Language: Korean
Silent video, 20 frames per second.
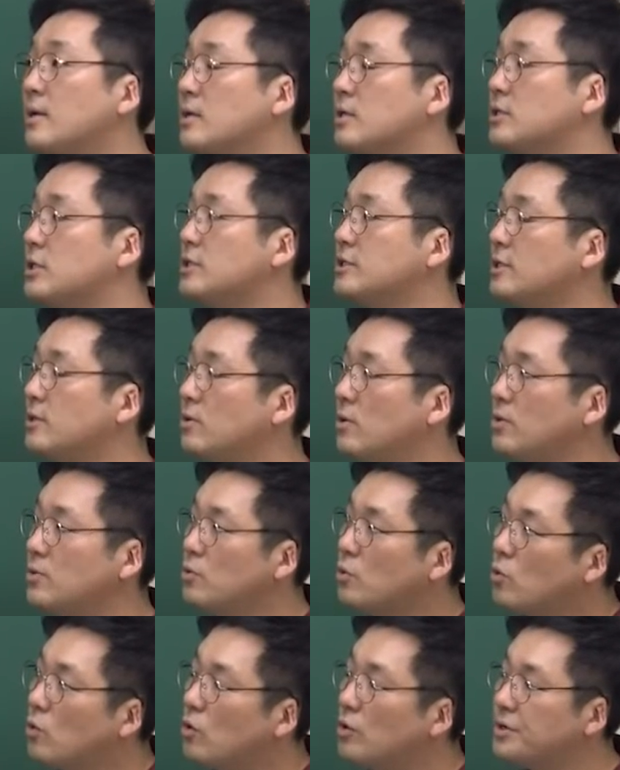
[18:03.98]
실제로
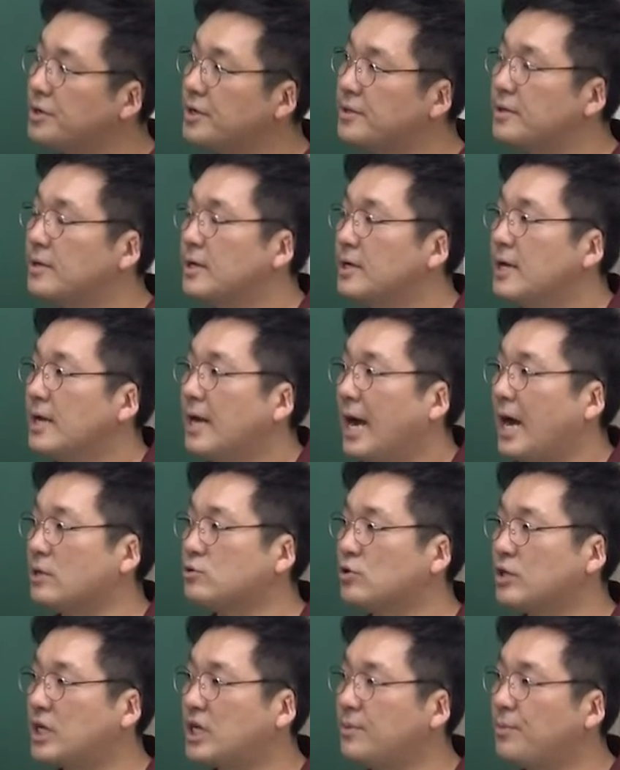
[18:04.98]
요거는
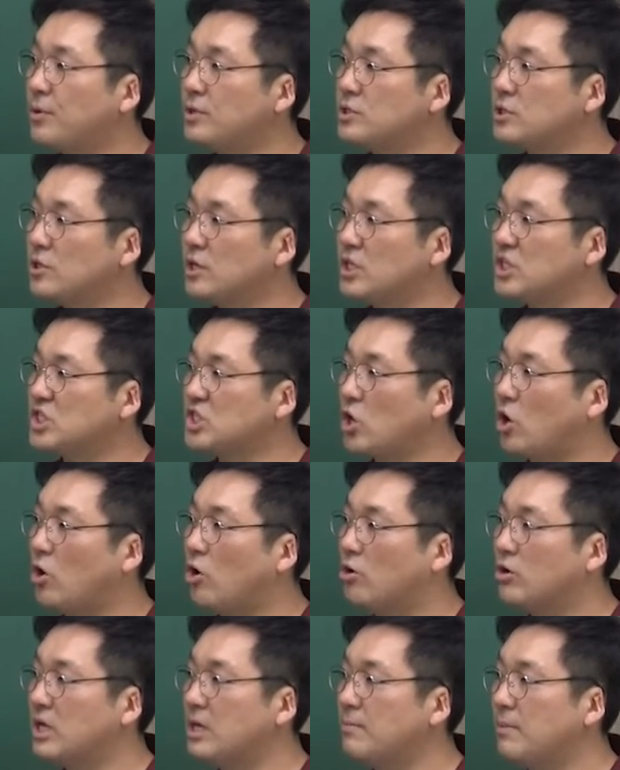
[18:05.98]
아주 기본적인
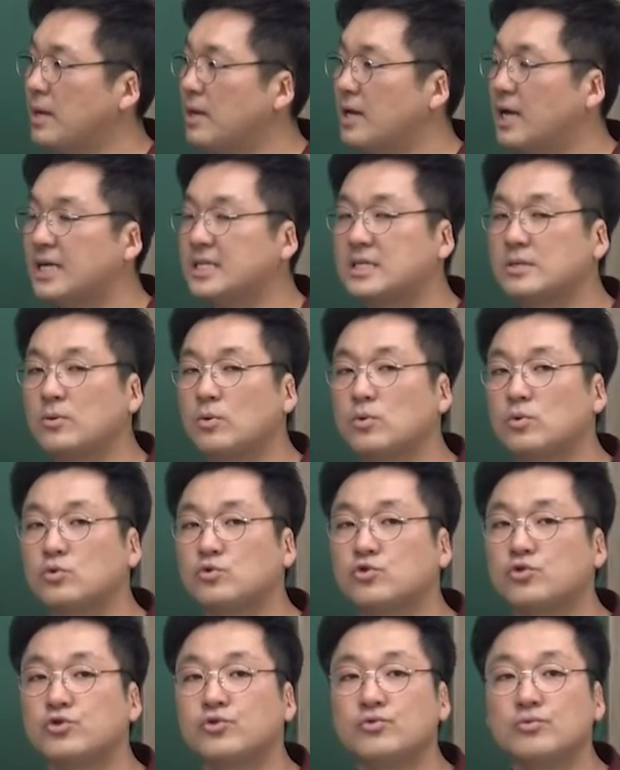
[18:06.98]
정의만 가지고도
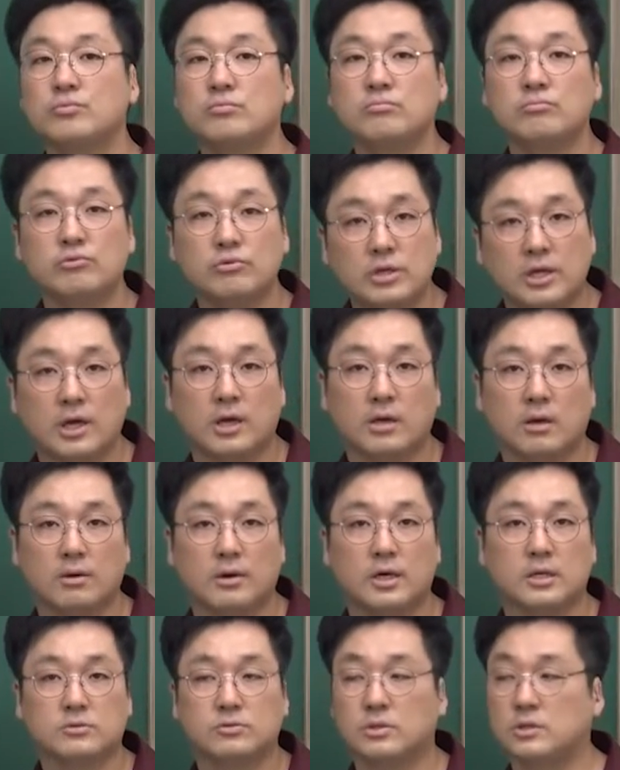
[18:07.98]
충분히
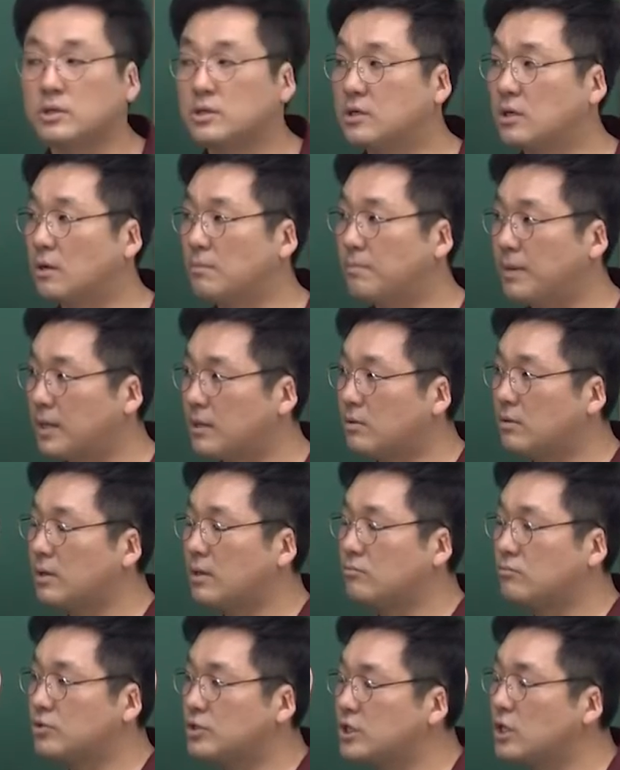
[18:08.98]
해결할 수 있는 그런
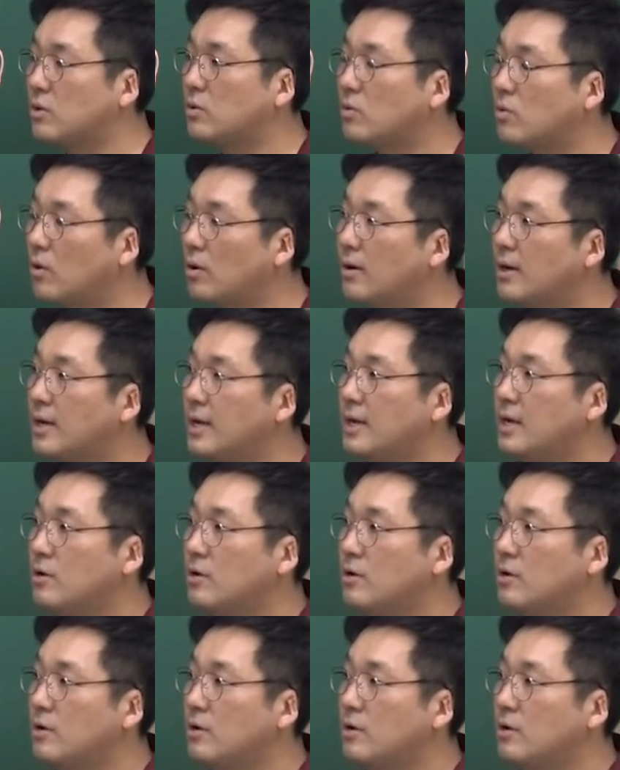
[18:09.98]
패턴의 문제였고